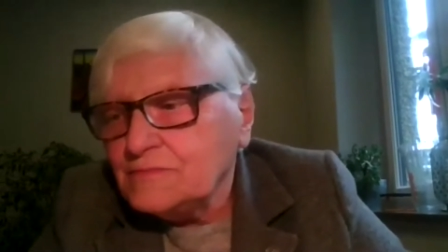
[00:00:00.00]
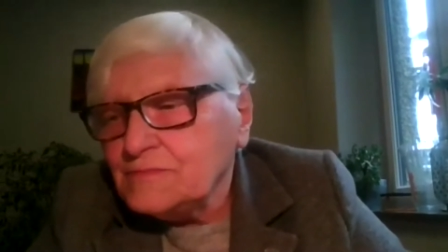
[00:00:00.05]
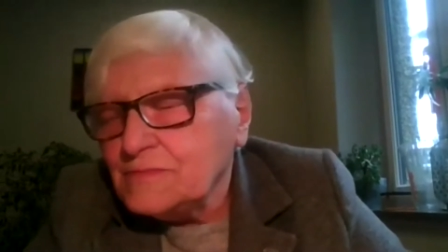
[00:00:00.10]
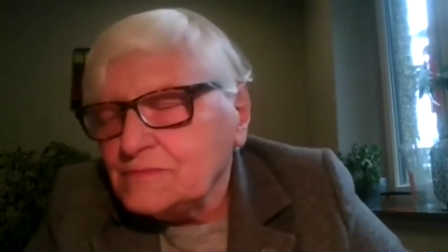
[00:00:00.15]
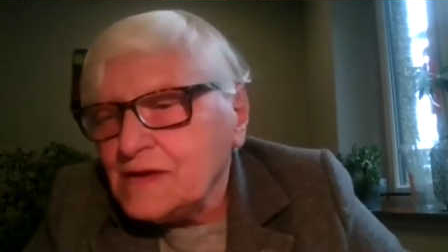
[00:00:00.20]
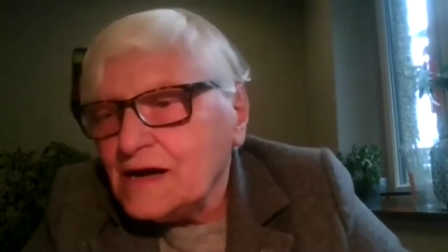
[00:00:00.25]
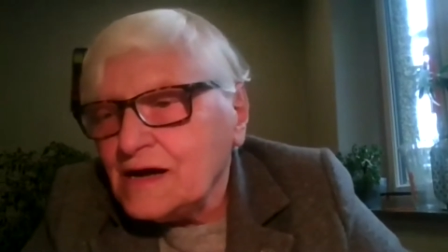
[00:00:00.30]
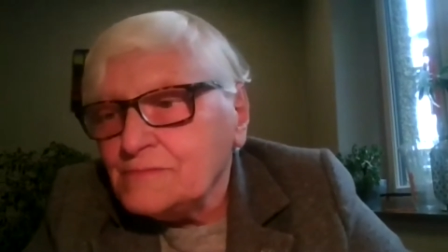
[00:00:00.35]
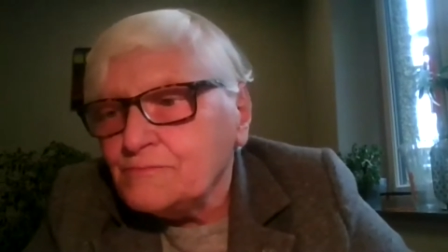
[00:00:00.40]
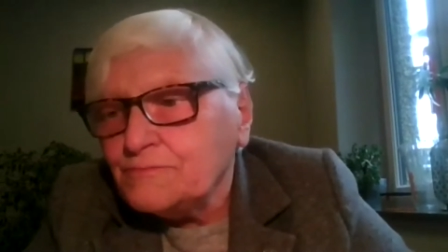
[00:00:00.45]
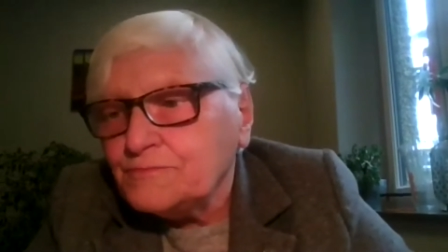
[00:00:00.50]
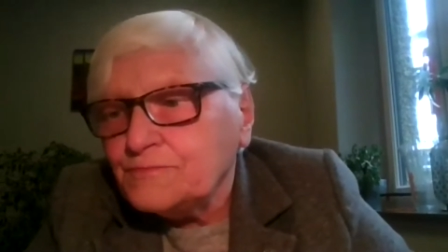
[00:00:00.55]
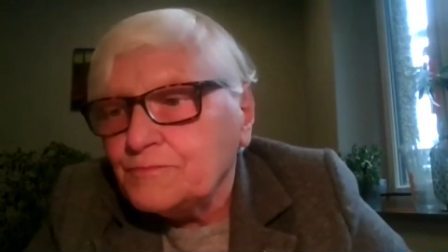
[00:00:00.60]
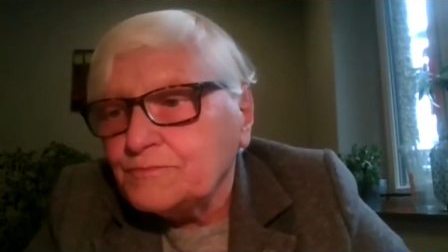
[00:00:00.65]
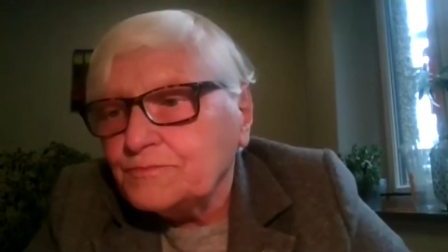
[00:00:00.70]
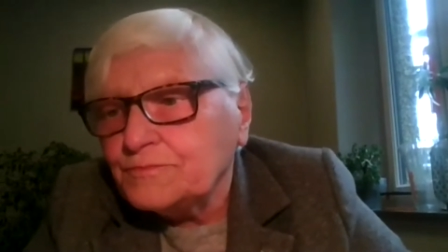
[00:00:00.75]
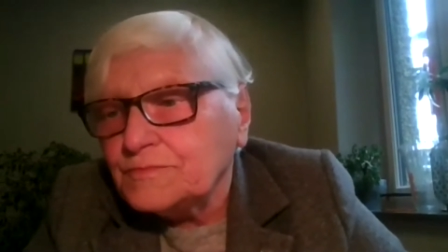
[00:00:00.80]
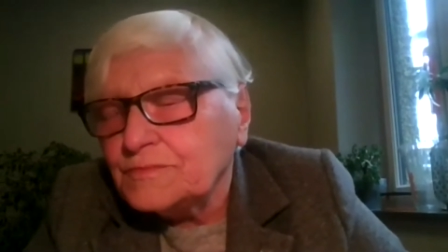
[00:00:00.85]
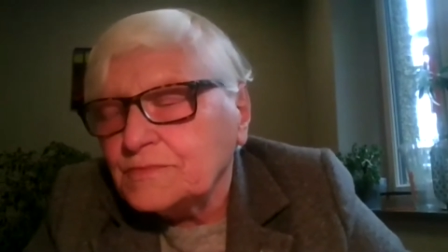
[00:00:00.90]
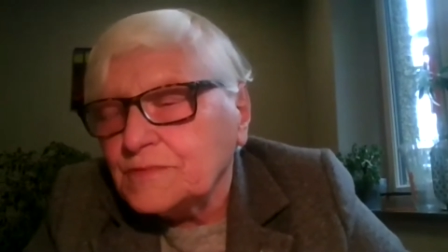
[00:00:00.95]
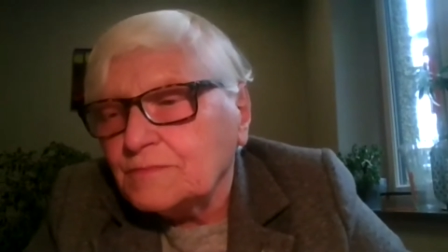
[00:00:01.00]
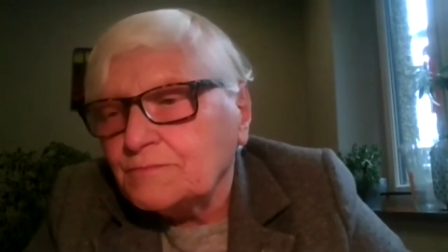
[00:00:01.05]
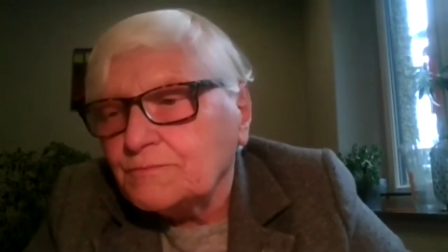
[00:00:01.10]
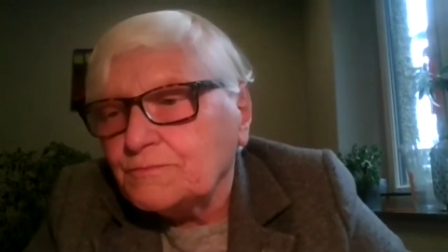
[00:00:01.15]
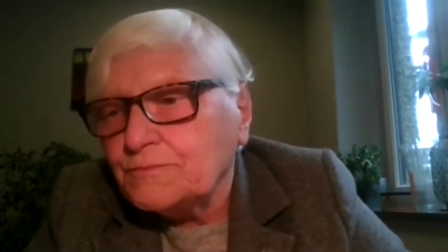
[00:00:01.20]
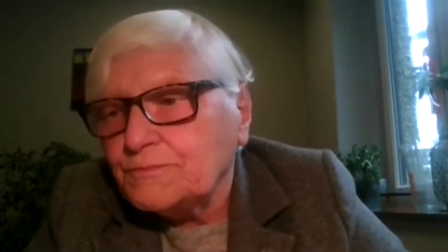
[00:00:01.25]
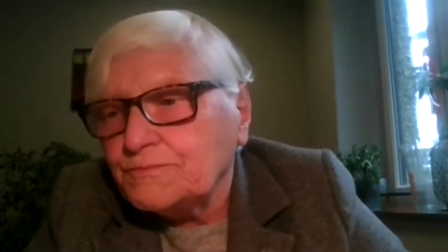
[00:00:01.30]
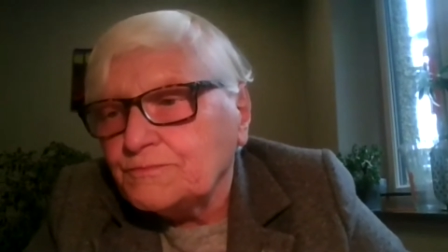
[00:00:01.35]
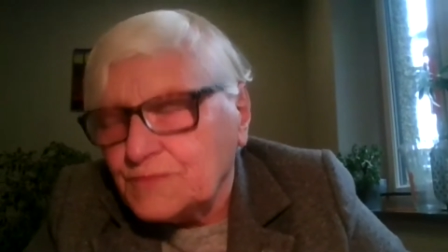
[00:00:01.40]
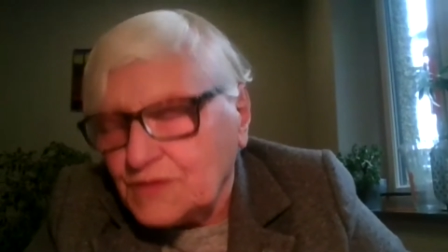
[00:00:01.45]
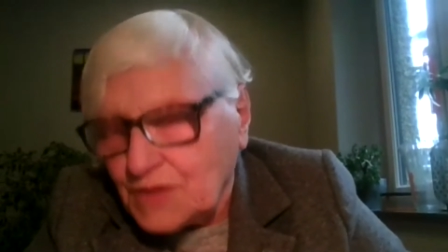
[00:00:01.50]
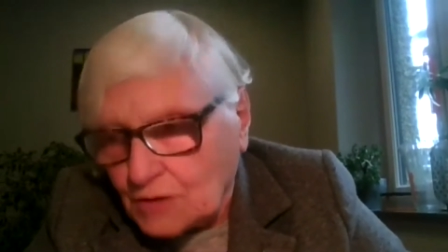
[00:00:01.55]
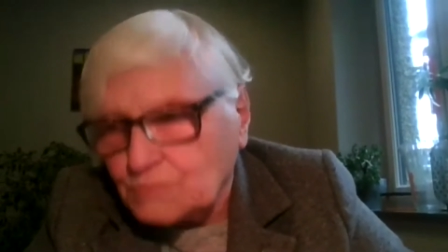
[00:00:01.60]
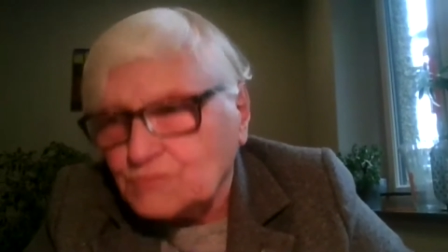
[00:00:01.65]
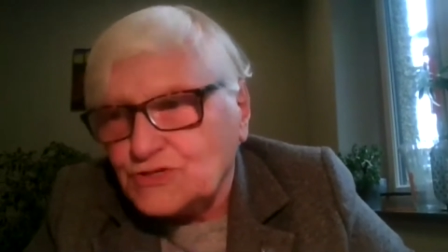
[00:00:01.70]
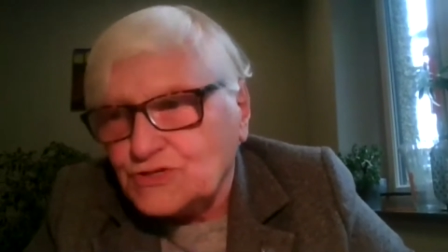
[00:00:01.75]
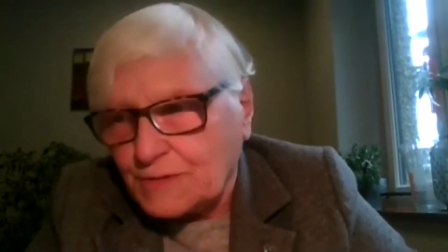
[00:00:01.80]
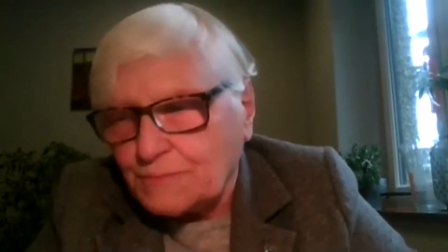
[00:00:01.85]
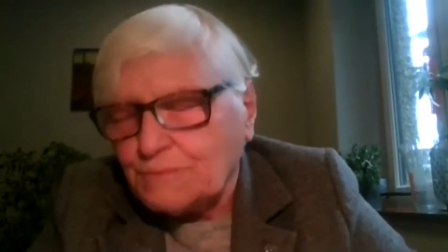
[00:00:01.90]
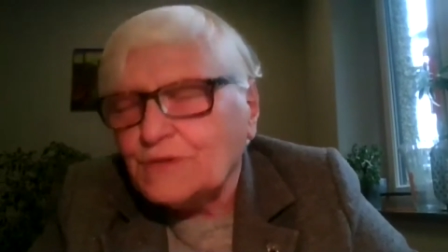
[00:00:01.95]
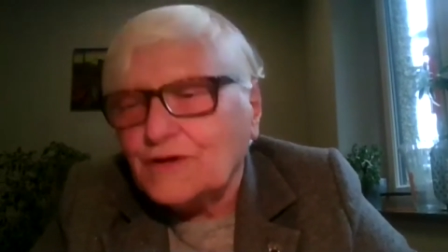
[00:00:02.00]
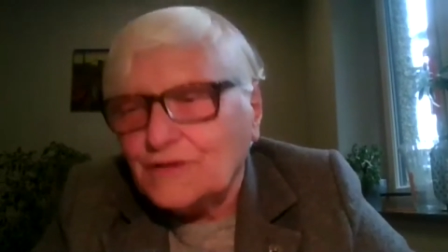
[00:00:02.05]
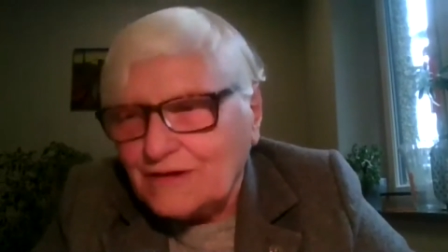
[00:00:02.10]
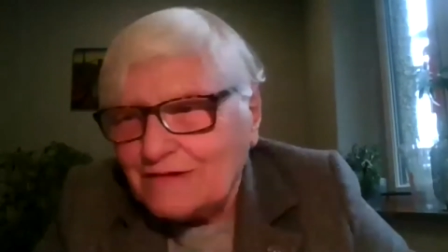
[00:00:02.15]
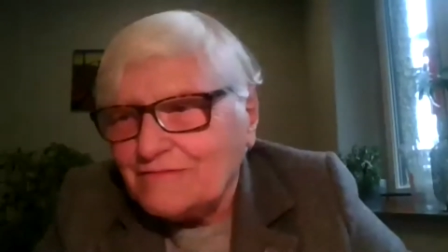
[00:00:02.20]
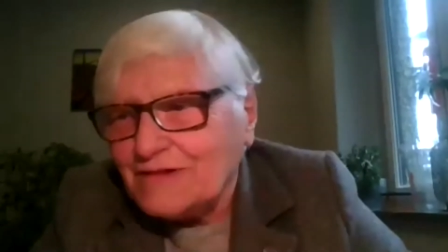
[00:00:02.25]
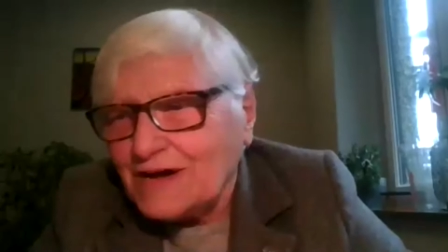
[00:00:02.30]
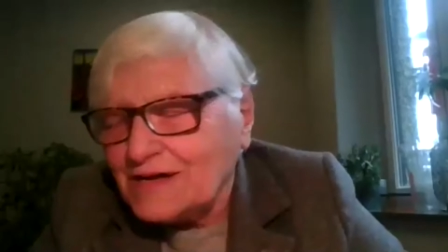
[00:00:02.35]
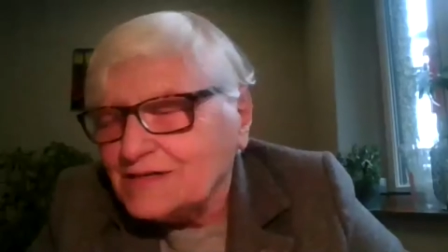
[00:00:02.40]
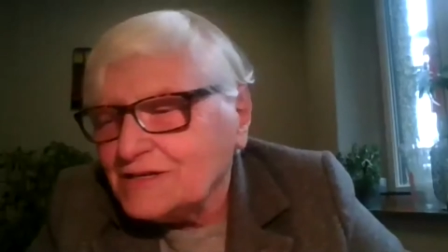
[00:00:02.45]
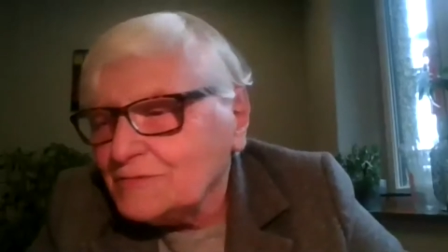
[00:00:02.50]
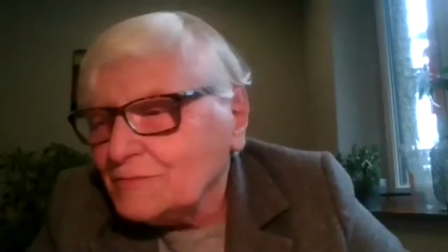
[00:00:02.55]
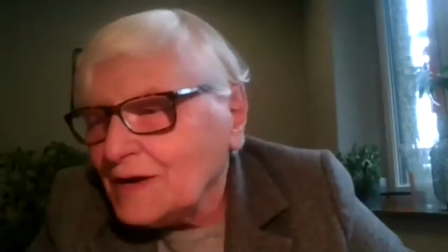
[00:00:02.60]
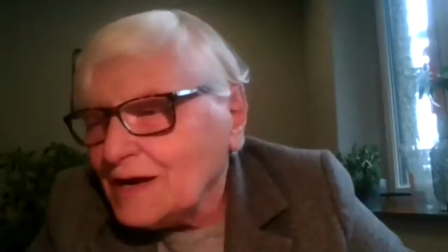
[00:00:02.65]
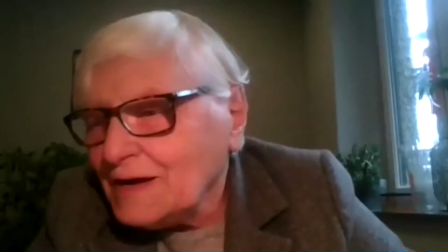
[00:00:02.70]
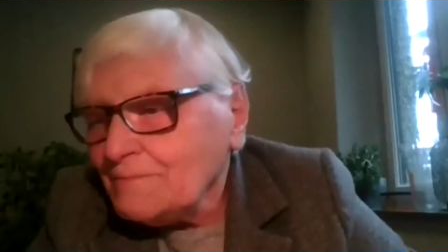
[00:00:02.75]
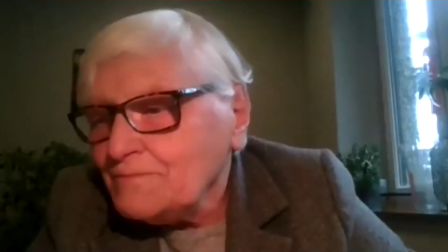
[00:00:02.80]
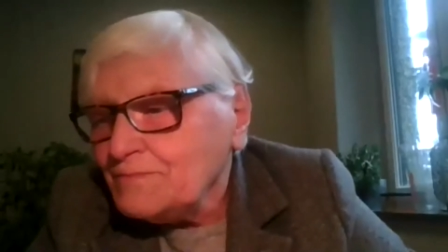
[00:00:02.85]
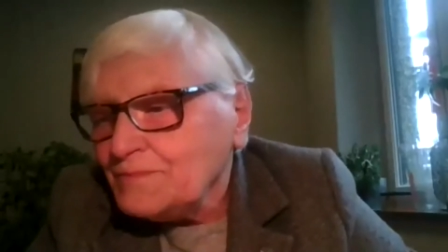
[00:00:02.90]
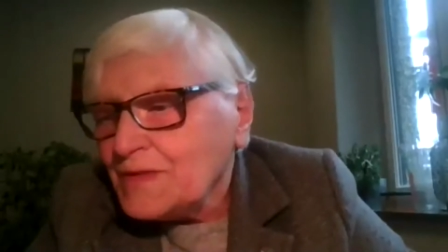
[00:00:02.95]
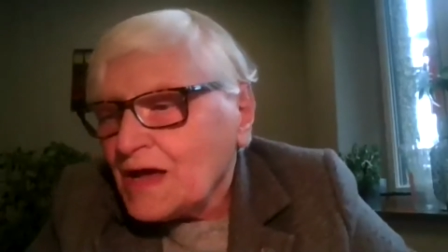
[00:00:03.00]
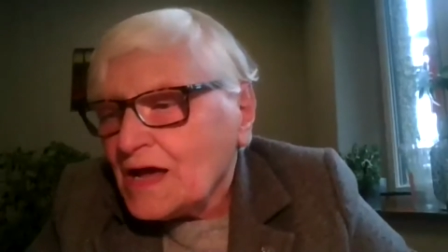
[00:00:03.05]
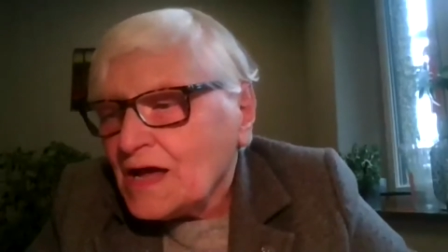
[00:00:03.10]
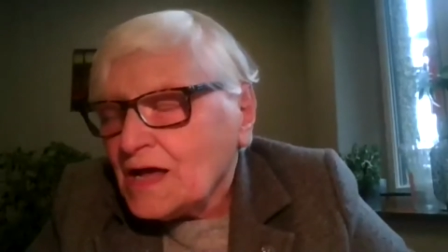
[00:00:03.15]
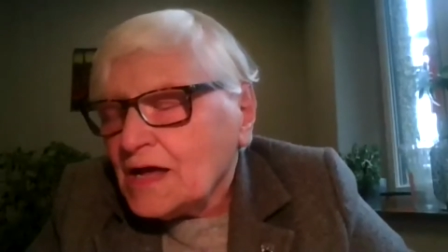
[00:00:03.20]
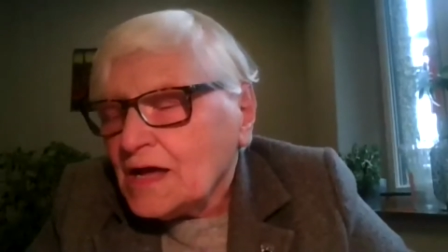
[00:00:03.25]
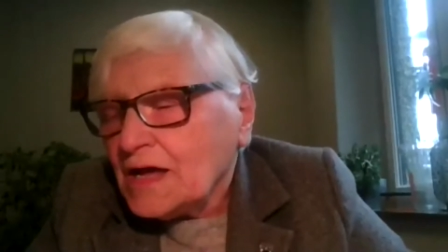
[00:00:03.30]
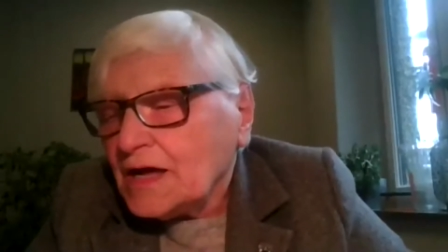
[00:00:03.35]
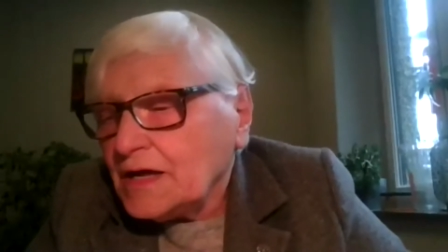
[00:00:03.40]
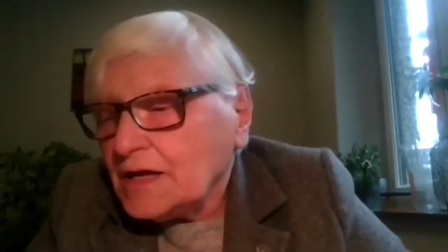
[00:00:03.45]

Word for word: no. Znamy ją też z różnych przekładów.